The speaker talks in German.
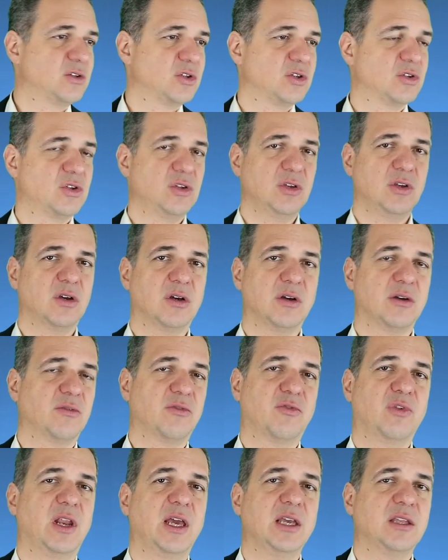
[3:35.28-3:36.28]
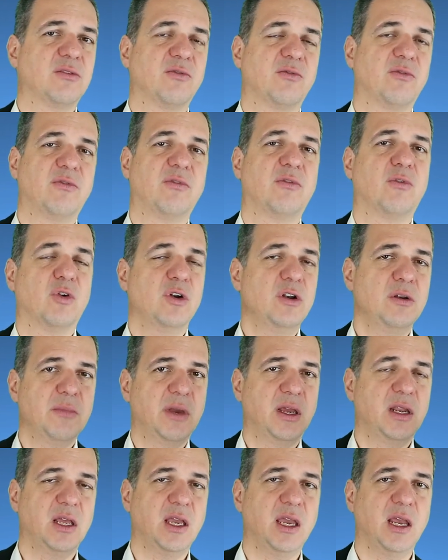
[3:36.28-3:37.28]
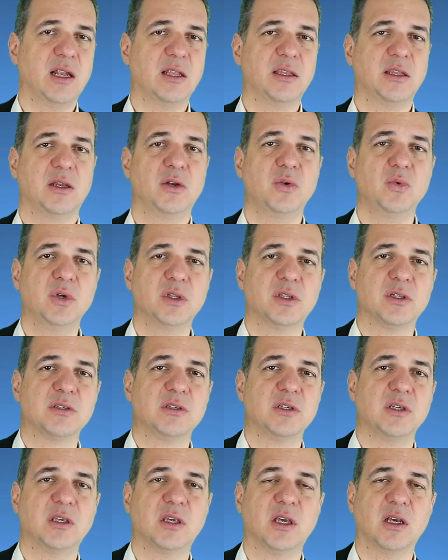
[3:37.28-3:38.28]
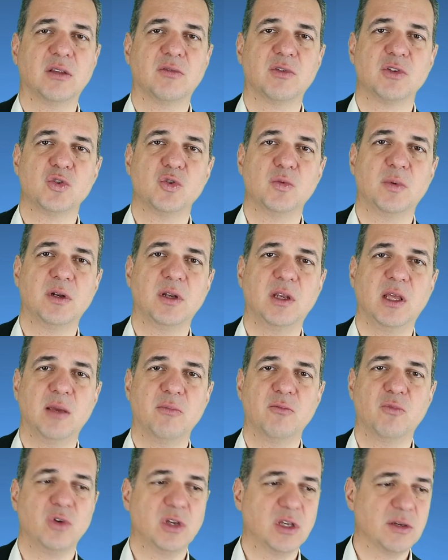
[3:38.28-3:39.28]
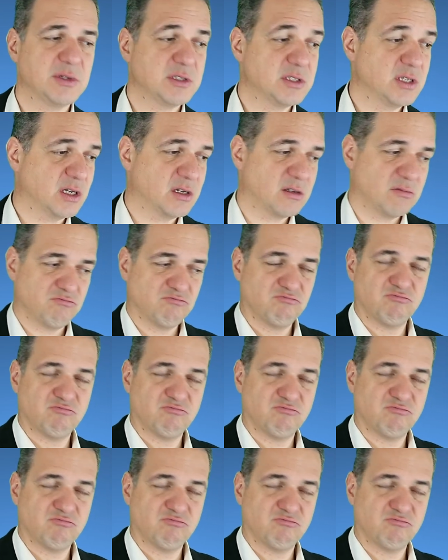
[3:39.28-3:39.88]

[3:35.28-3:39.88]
die, die, vielleicht wollen meine Eltern nur, dass ich irgendwas übernehme, wo ich aber sage,